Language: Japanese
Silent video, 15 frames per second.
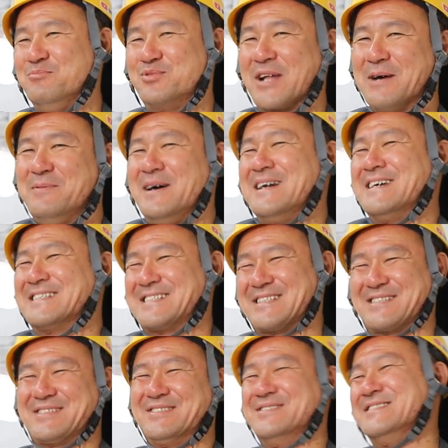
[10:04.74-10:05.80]
無駄話
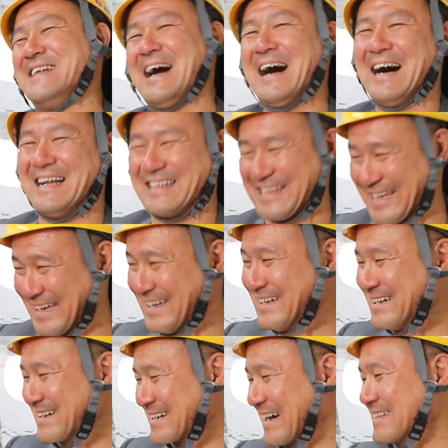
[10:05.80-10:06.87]
すんなって
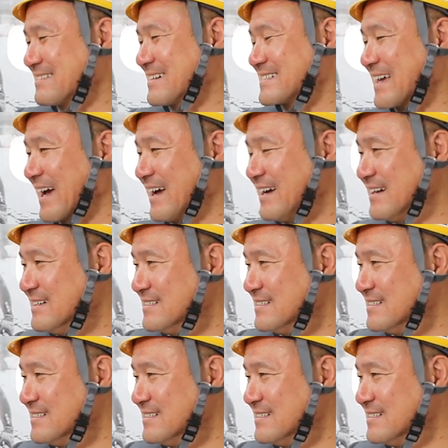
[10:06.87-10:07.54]
書いてください、